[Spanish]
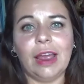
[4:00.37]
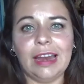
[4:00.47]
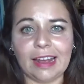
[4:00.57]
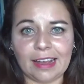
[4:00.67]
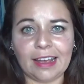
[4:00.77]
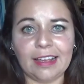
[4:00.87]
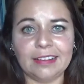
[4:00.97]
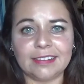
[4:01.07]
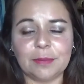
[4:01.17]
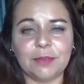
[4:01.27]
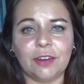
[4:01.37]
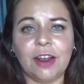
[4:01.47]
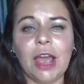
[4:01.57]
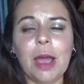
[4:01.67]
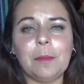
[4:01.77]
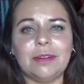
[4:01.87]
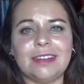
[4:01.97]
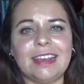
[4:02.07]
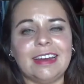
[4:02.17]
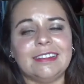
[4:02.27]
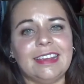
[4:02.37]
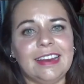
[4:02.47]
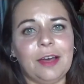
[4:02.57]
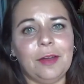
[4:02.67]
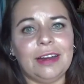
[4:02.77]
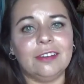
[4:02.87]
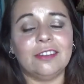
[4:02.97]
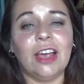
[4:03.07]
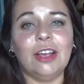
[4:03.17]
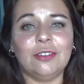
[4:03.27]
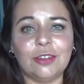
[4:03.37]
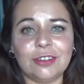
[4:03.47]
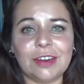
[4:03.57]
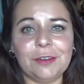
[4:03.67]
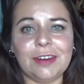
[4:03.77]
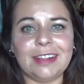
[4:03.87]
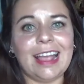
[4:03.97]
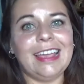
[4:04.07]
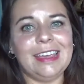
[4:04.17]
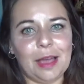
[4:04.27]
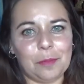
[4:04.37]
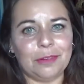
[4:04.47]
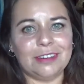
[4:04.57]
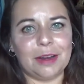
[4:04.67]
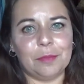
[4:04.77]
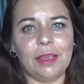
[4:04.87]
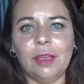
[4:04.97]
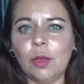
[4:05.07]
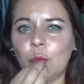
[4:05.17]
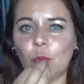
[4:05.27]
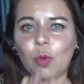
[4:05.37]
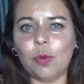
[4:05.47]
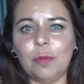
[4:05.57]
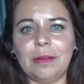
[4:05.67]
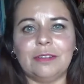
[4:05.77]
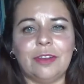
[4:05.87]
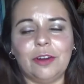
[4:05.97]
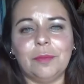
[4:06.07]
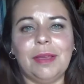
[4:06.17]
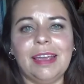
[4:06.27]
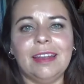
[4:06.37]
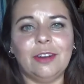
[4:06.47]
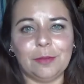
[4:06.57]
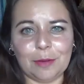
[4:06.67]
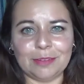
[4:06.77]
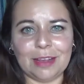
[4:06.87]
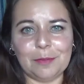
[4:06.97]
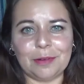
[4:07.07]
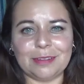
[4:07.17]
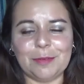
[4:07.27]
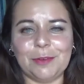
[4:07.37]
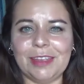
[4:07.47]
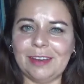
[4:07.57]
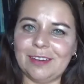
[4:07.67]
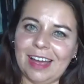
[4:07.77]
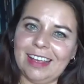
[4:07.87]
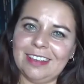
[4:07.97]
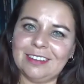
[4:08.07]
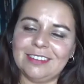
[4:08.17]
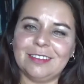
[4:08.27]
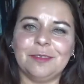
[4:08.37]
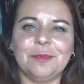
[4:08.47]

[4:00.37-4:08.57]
en la caja de descripción por si quieres ir a verlos, suscribirte y apoyarme. Un beso enorme, nos vemos en el próximo video. Adiós.